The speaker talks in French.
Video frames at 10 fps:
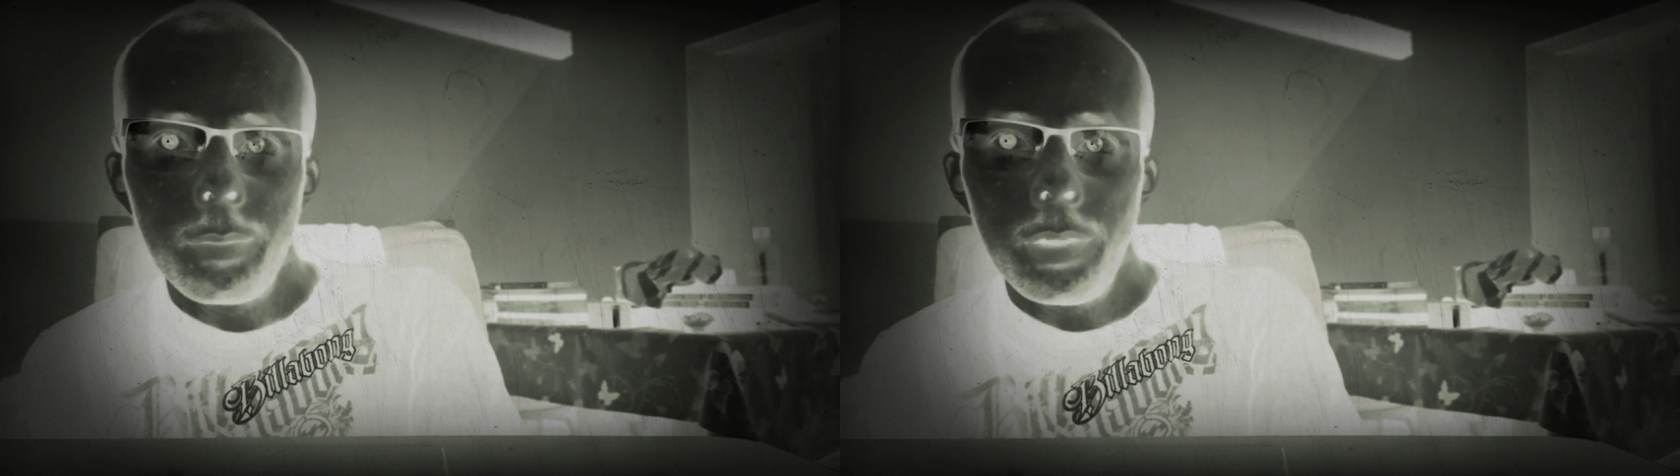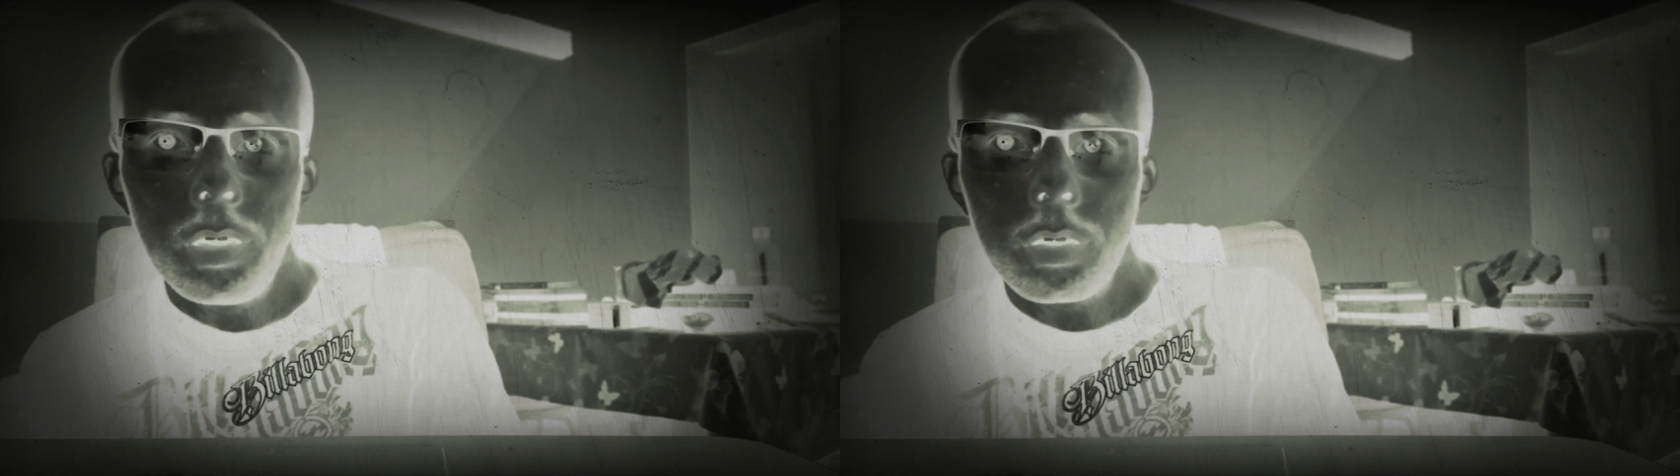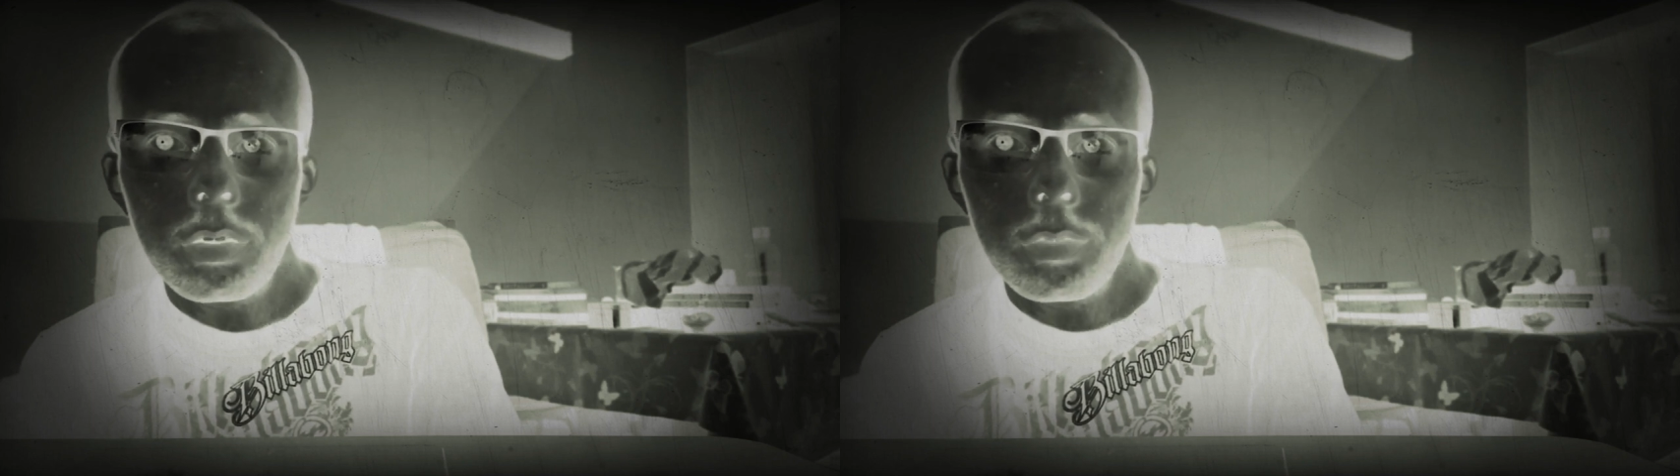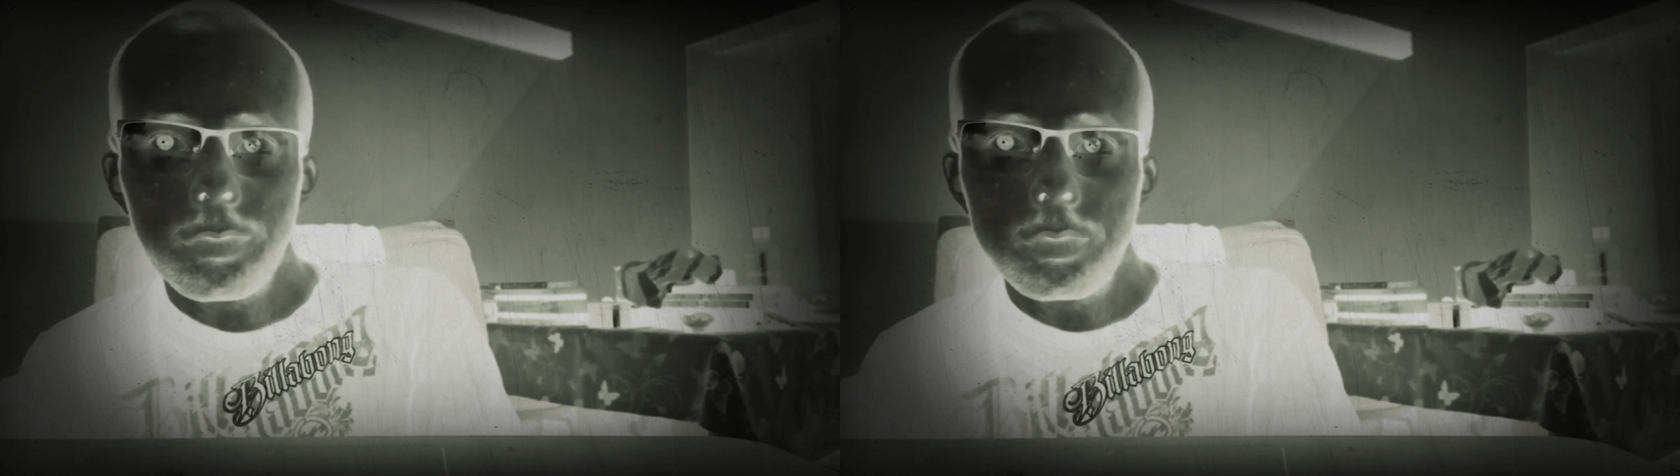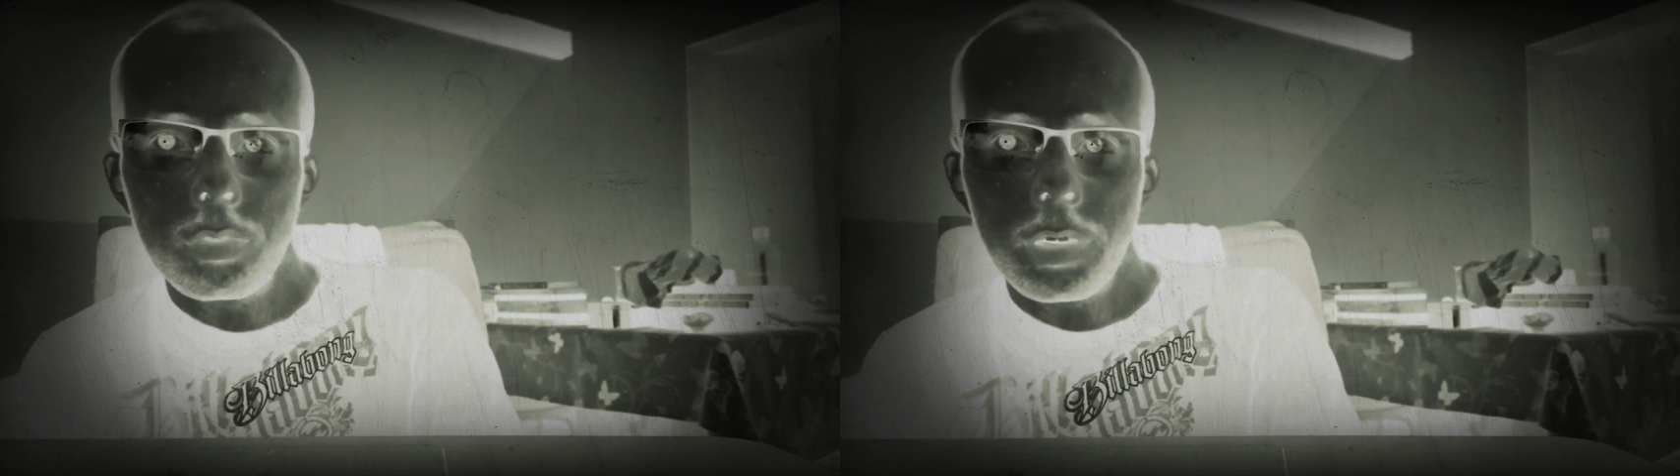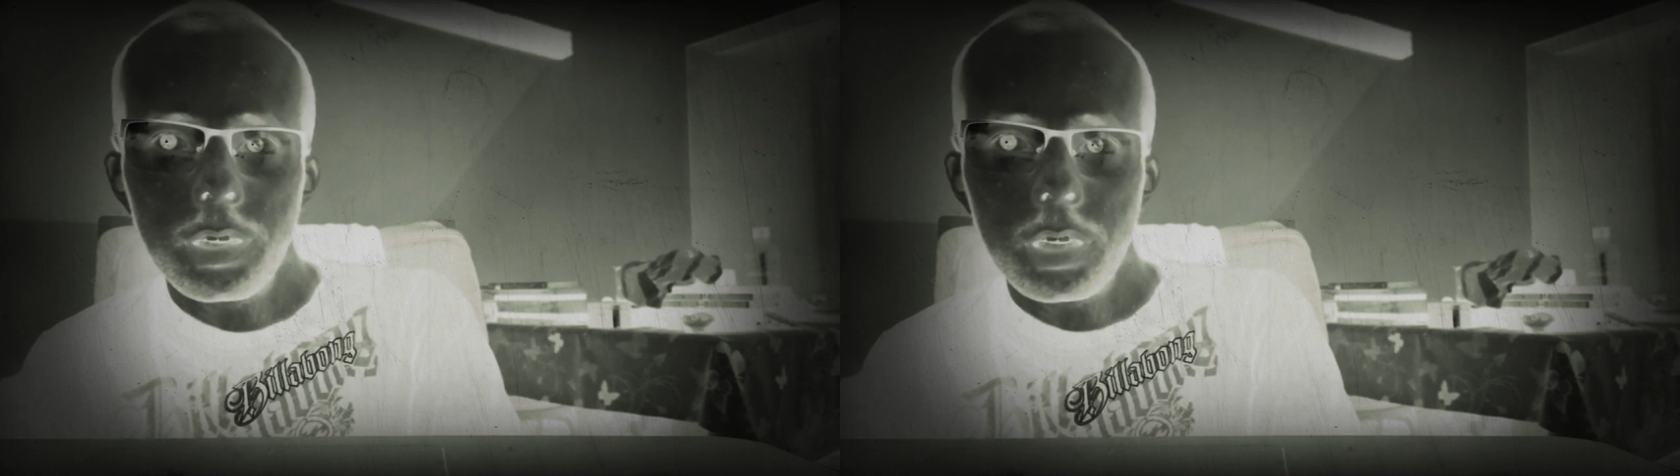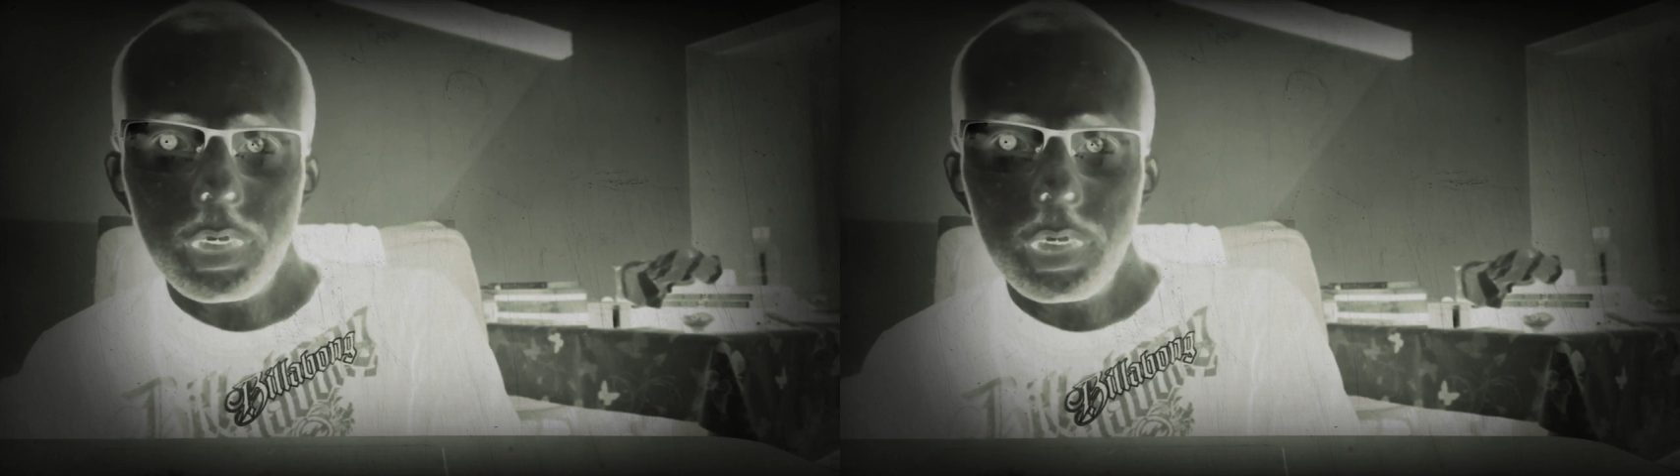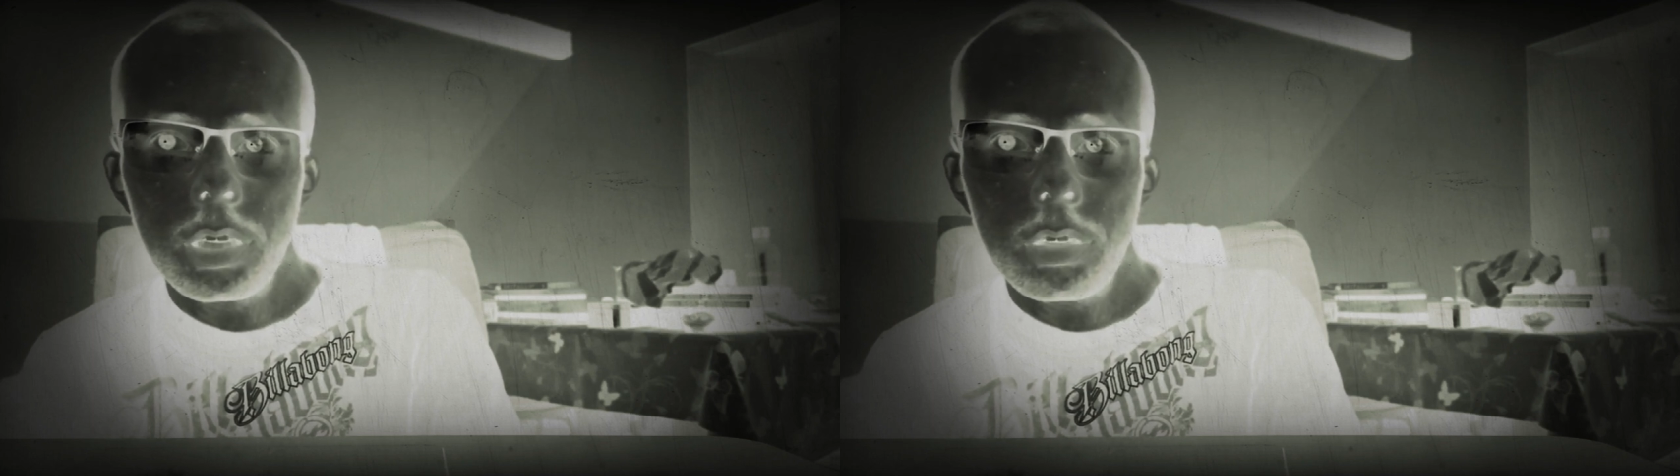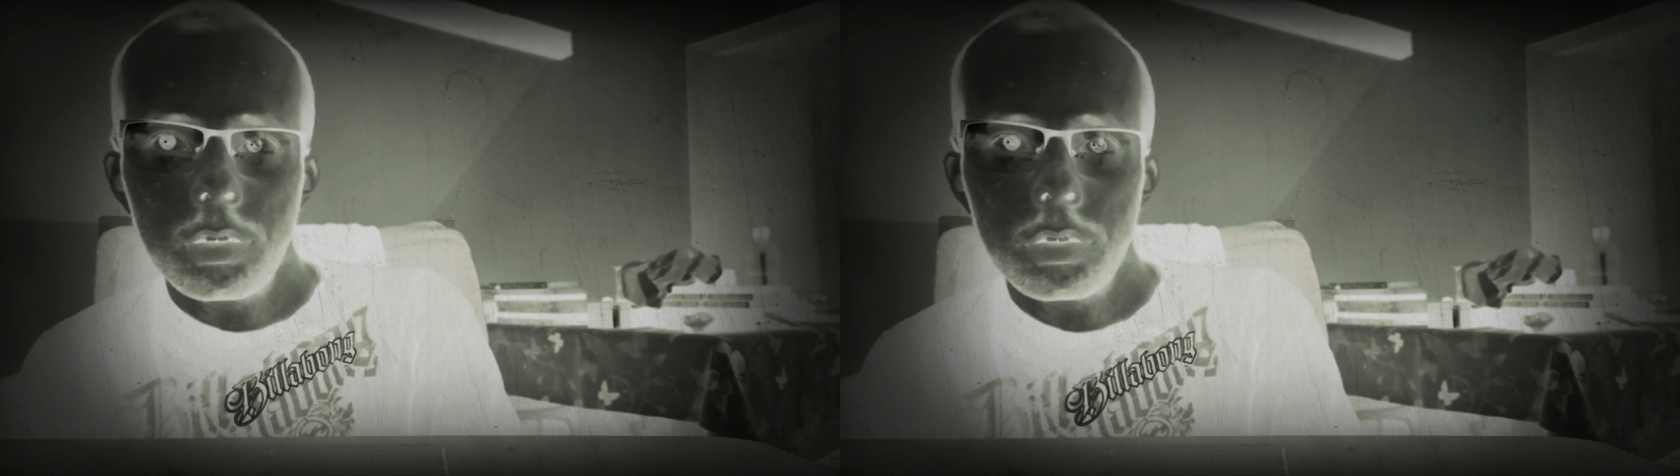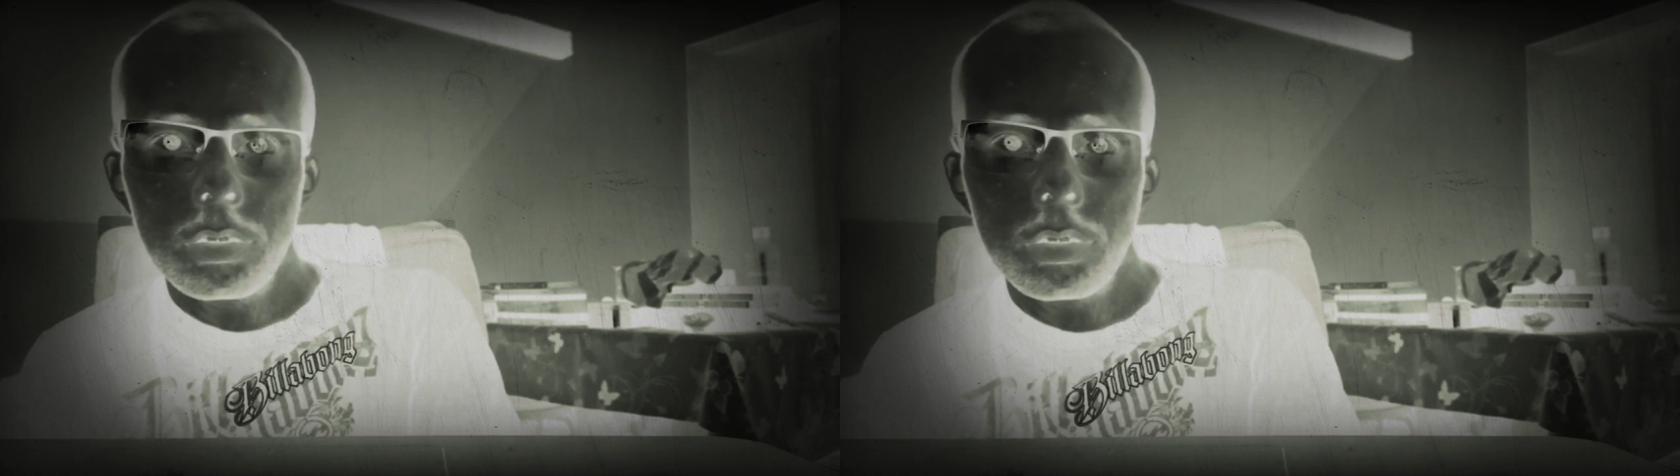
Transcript: mais le grand flou régnant